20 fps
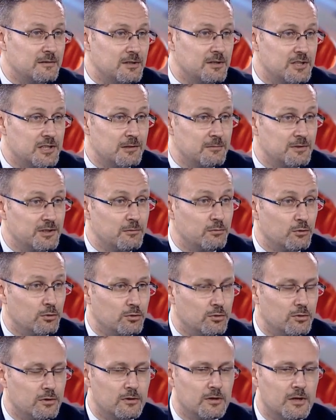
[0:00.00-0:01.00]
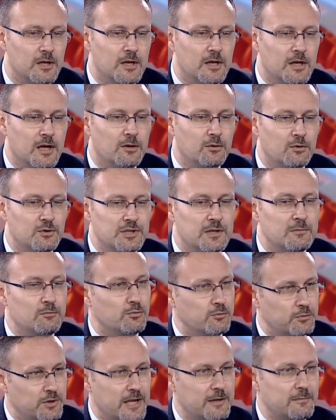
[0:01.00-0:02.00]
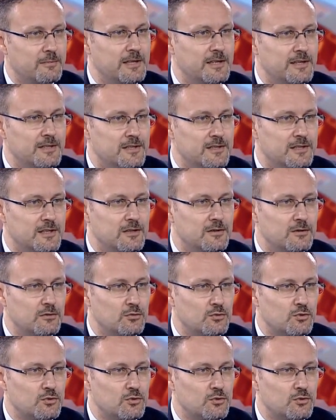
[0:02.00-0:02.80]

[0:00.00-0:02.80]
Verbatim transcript: diye bir açıklamada bulunuyor. Yani o yüzden bunlar belirsizlik